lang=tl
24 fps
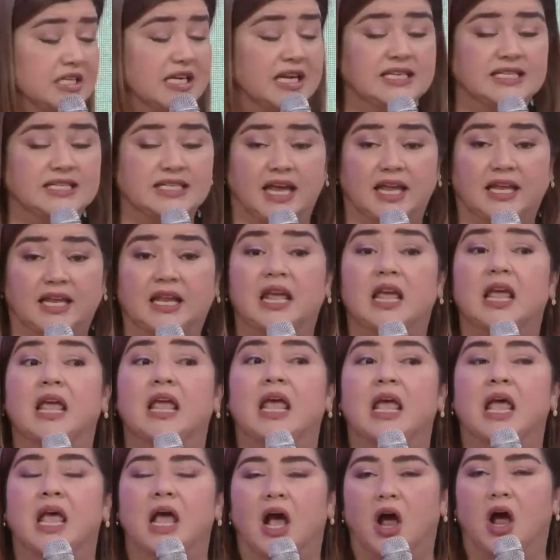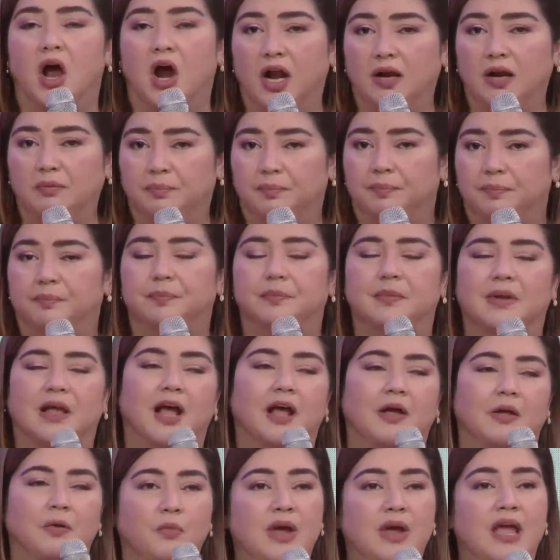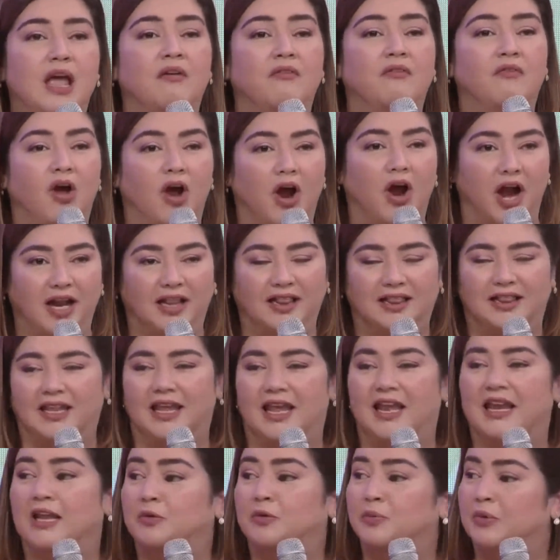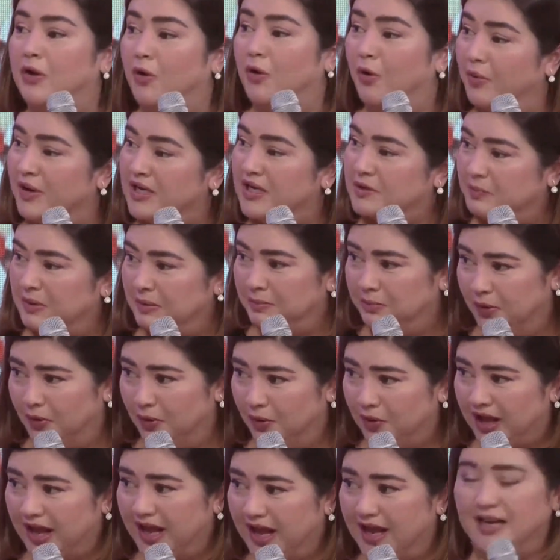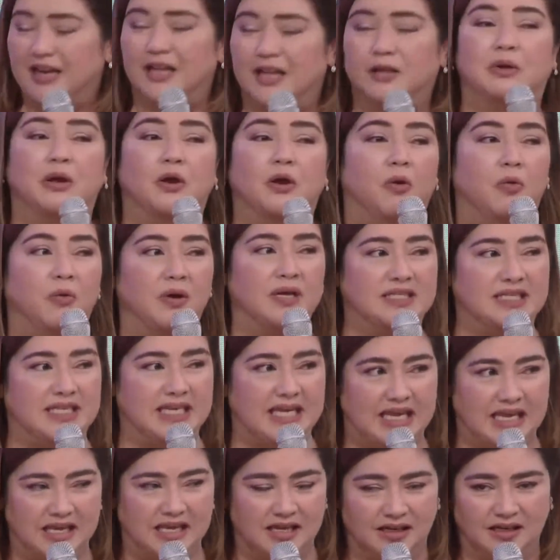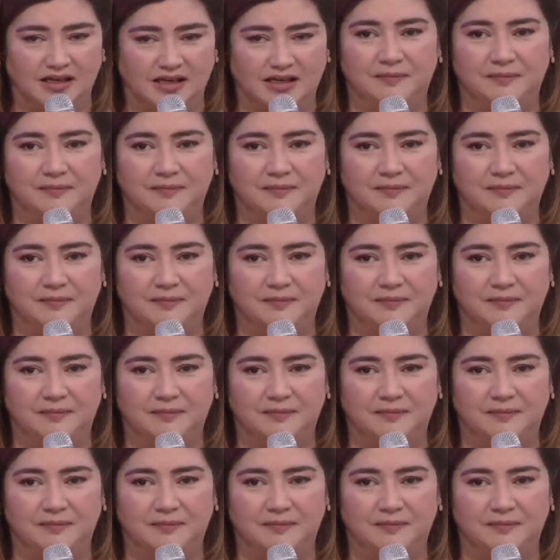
said, heart, we have a heart, and it will always be broken, it will always heal.